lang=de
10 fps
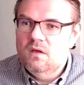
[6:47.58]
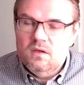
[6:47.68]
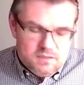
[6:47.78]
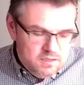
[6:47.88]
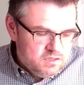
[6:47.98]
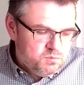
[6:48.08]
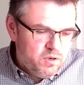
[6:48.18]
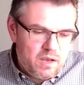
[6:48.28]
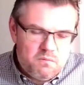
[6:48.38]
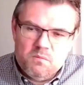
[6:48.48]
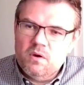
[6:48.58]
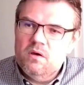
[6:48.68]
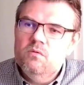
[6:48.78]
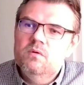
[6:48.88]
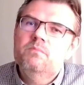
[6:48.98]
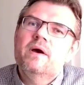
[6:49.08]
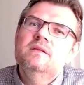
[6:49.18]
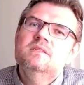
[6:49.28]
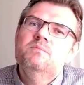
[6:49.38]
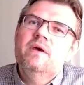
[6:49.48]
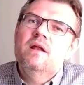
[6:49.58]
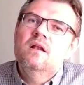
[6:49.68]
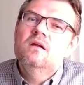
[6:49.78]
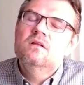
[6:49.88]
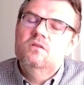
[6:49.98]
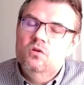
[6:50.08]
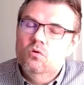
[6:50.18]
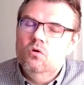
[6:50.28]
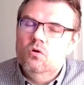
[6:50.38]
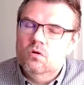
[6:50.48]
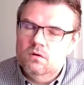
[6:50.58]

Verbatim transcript: Das nächste Mal reden wir mal über prinzipiell die Nullung.